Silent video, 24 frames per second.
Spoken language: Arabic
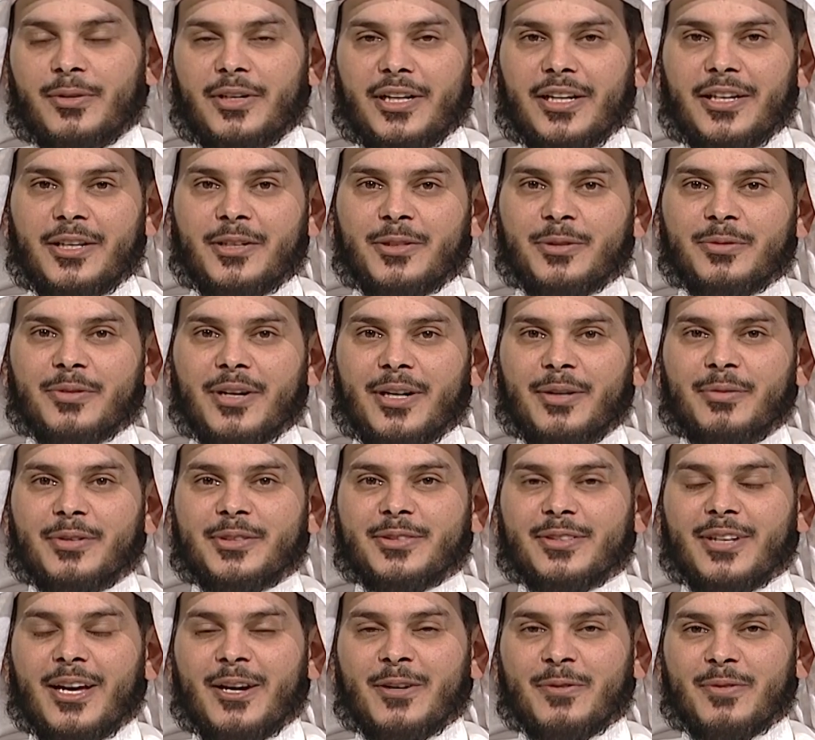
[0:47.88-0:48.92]
عليكم ورحمة
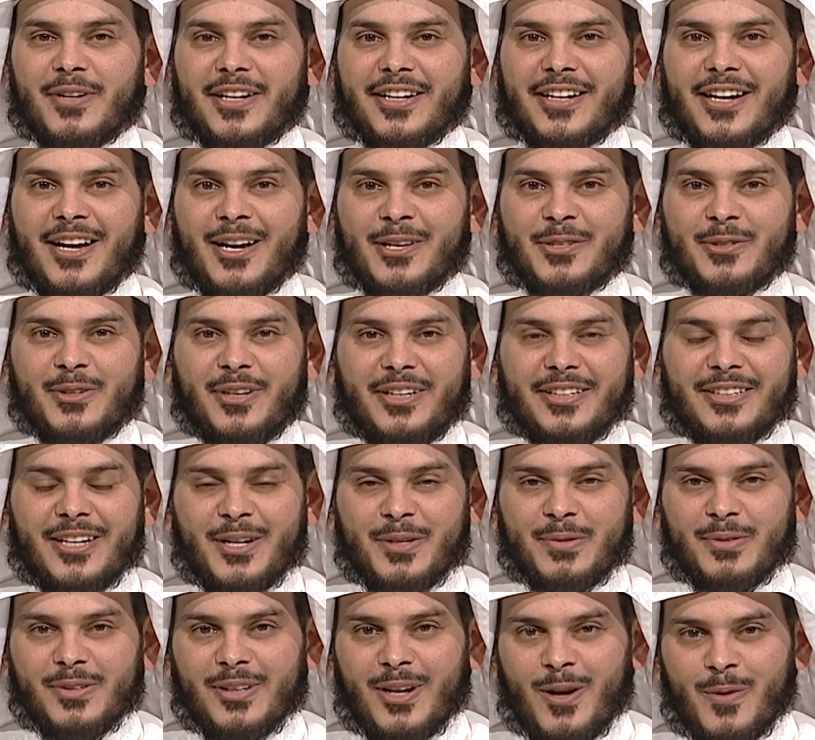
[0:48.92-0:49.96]
الله وبركاته
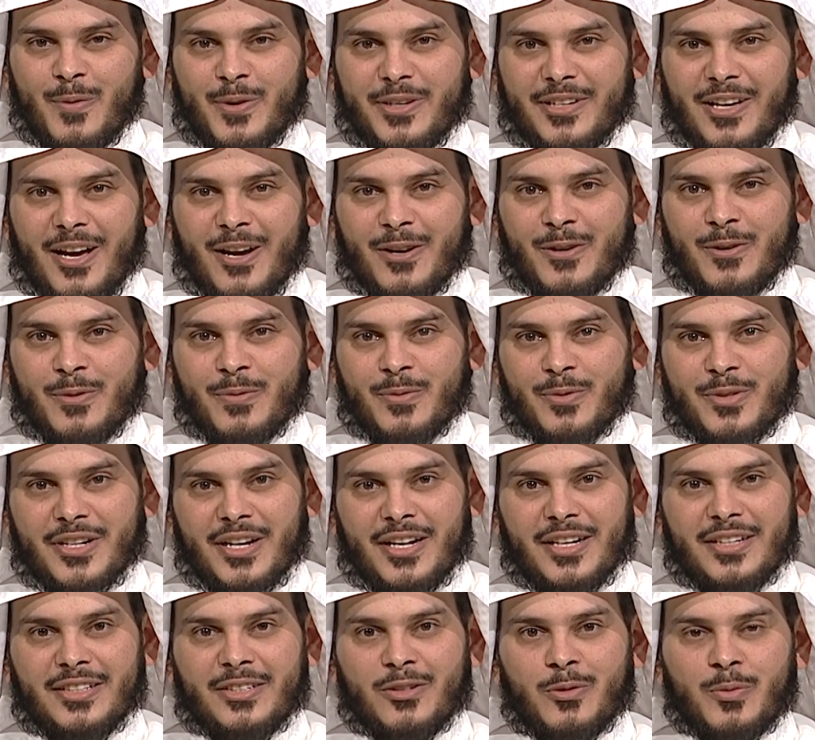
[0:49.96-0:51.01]
حياكم الله وإياكم
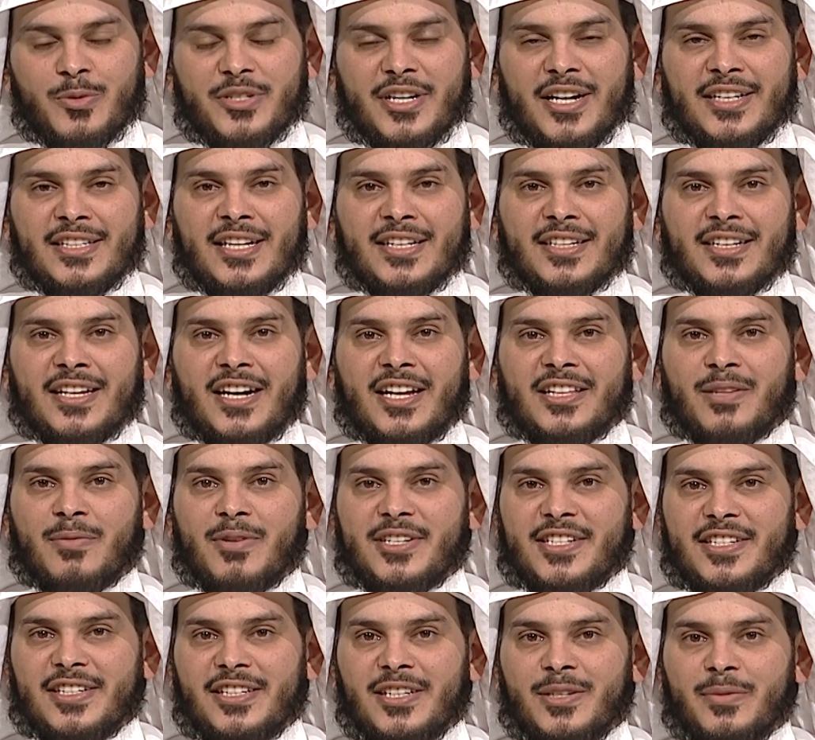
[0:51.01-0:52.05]
مشاهدي ومشاهدات قناة
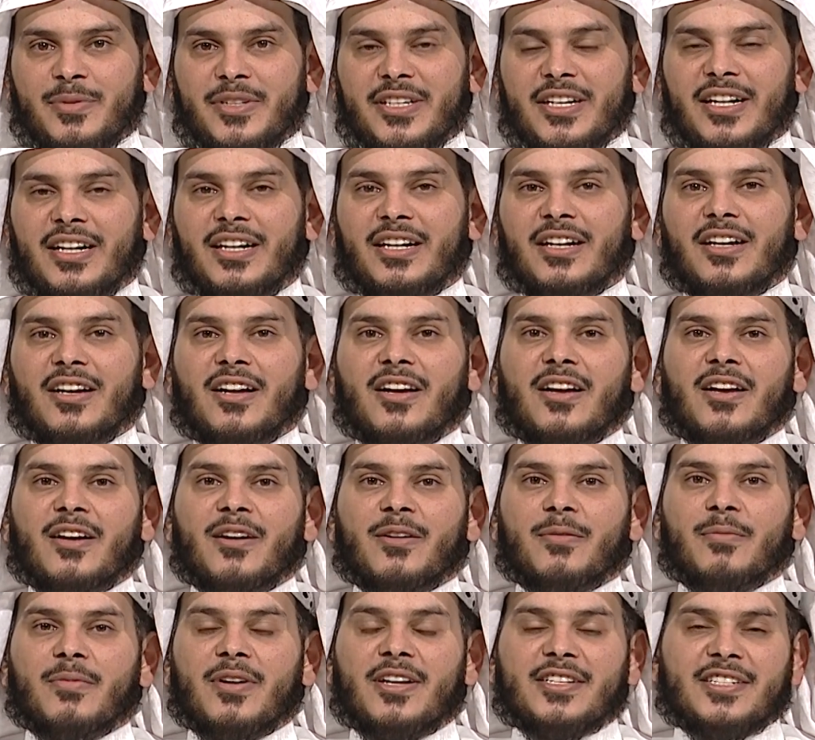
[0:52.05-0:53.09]
المجد العلمية
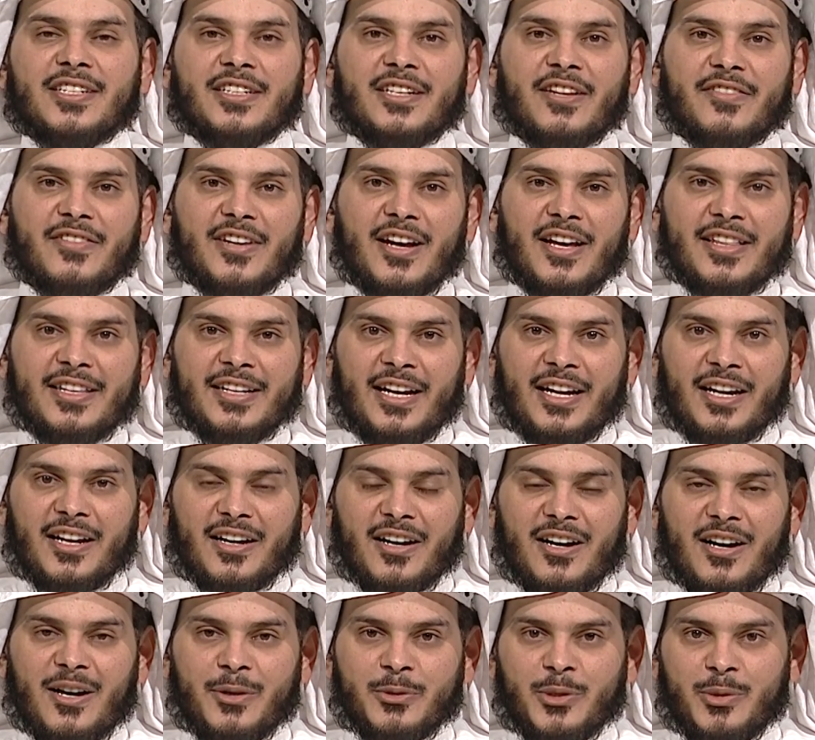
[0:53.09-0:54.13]
ما زلنا في هذه
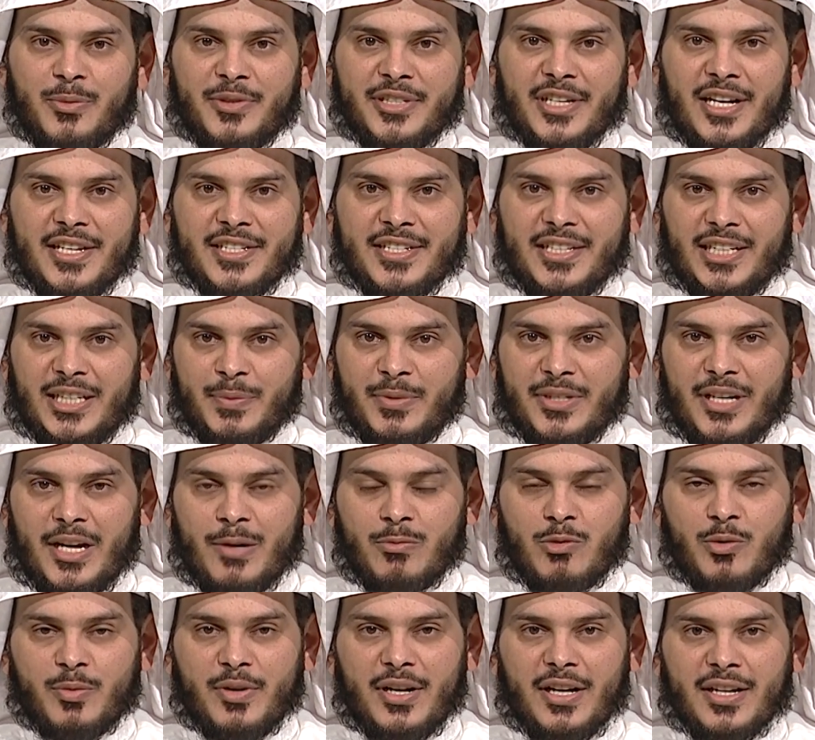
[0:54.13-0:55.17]
الحلقات والمجالس العلمية
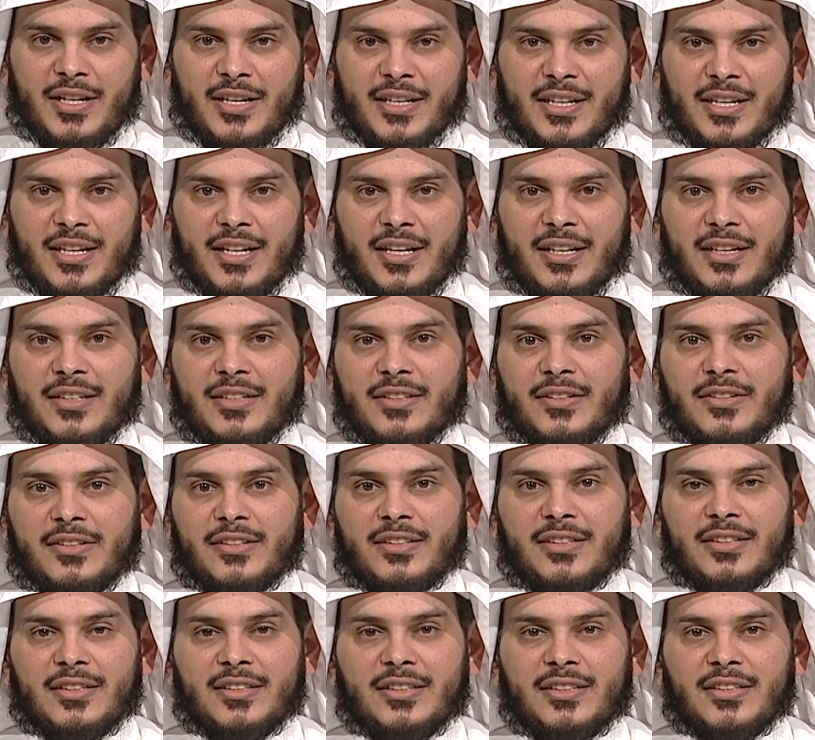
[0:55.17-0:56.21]
المباركة
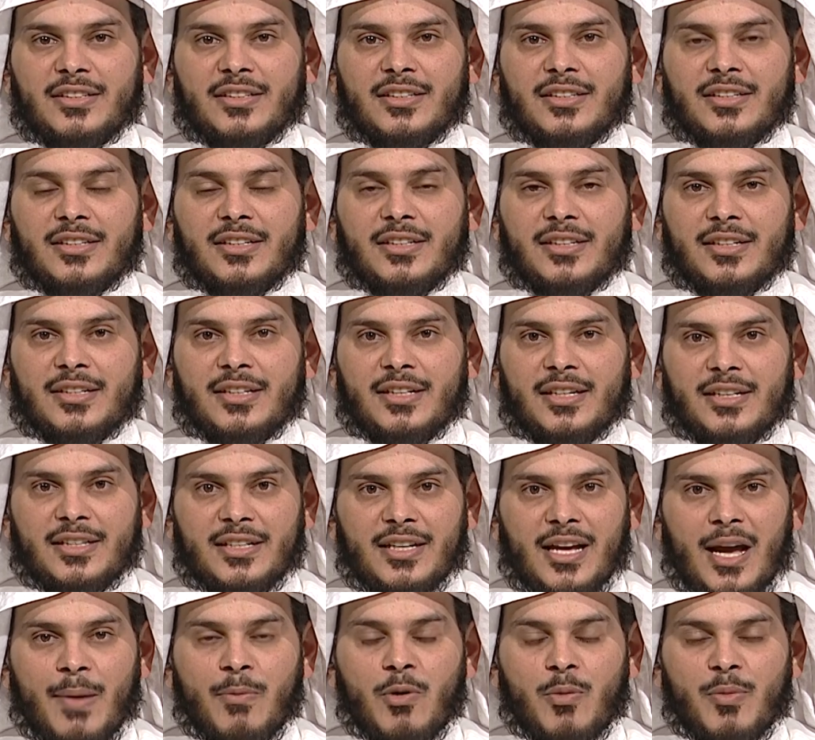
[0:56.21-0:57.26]

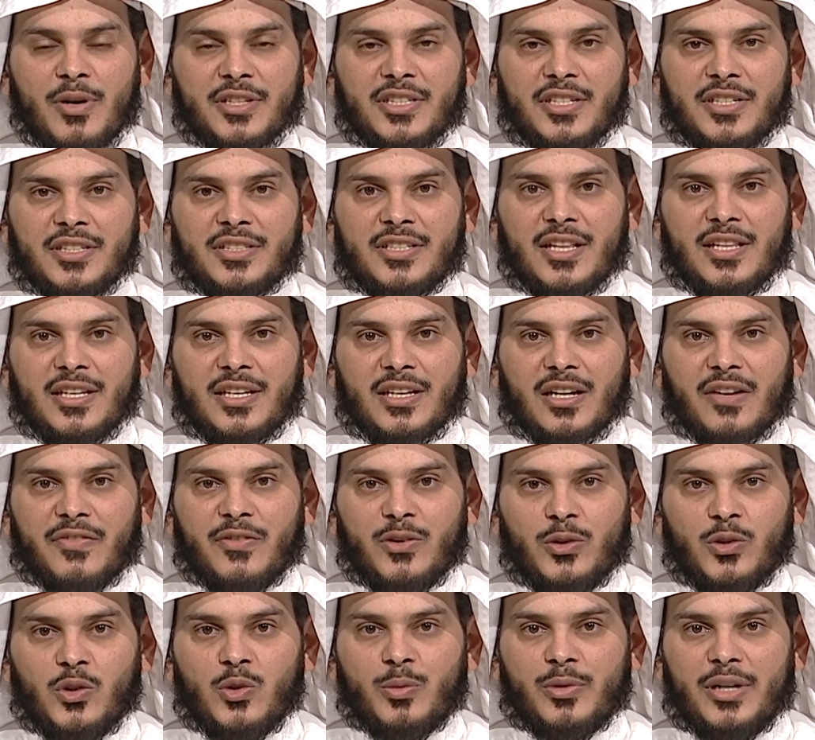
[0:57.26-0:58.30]
كتاب ومتن التذكرة
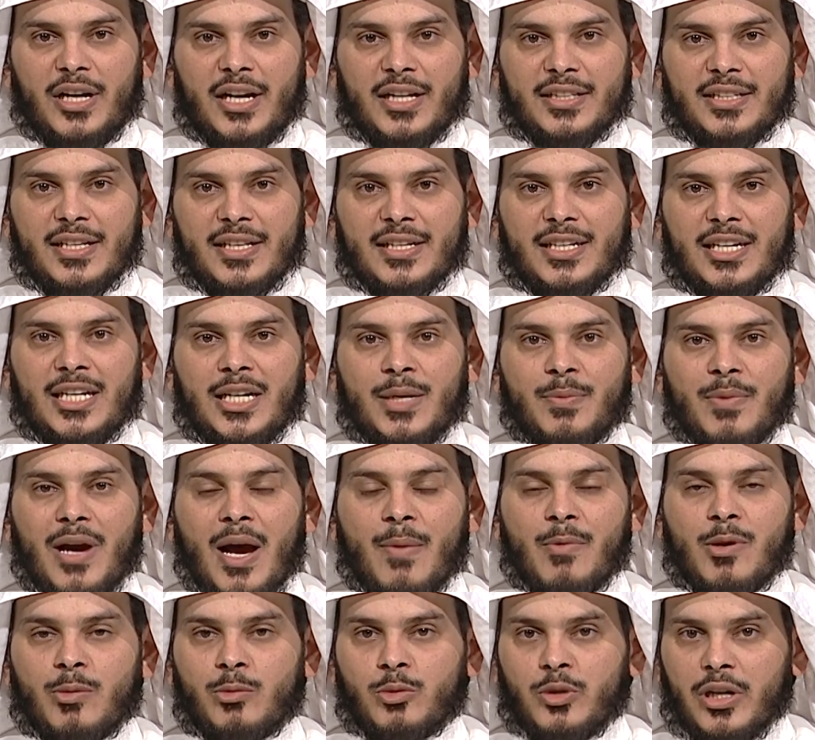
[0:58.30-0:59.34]
في علوم الحديث
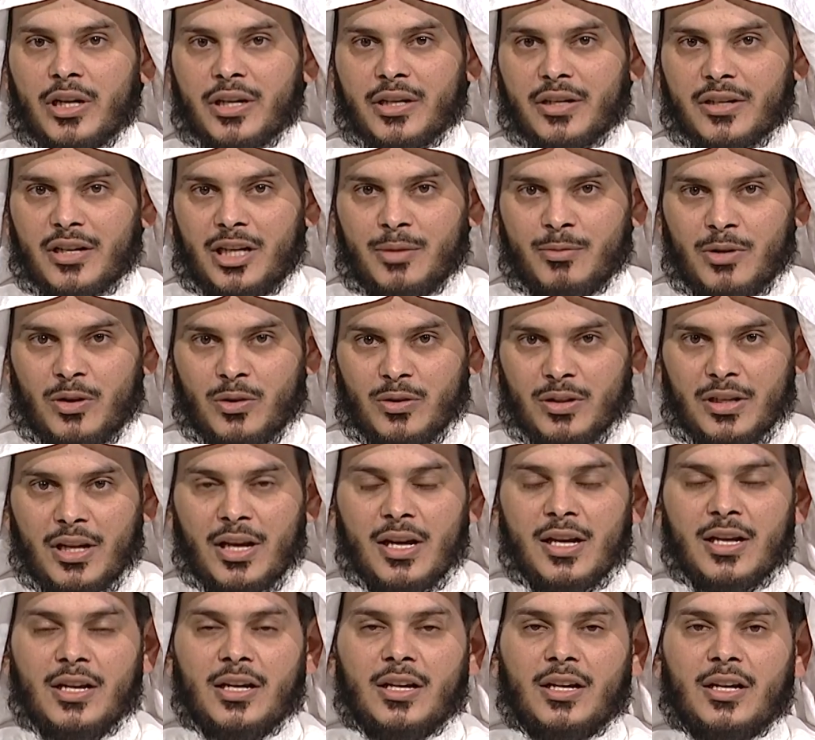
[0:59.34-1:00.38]
للإمام الملقن رحمه الله
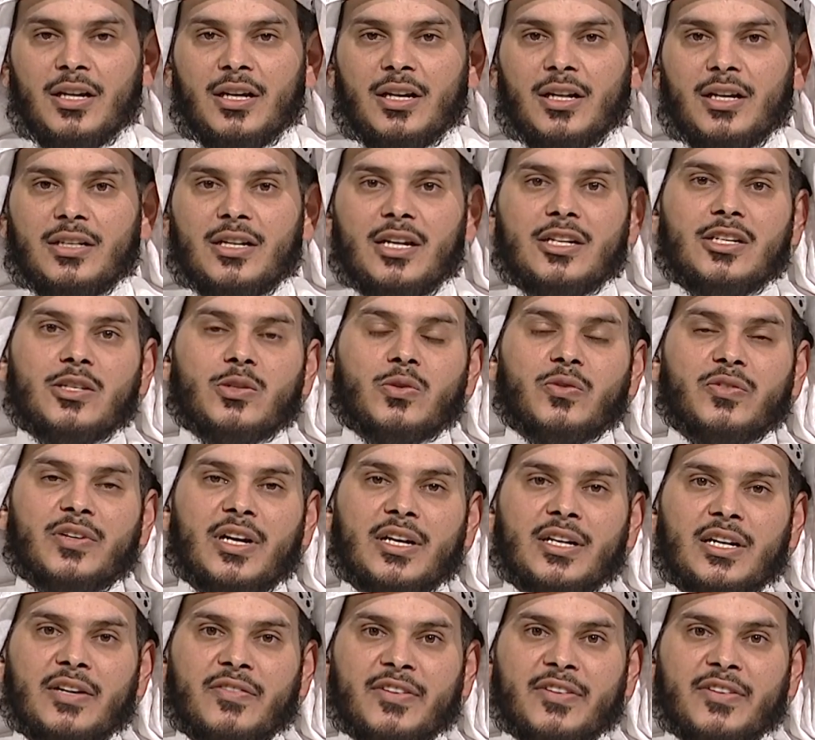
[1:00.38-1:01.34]
نجلس فيها إلى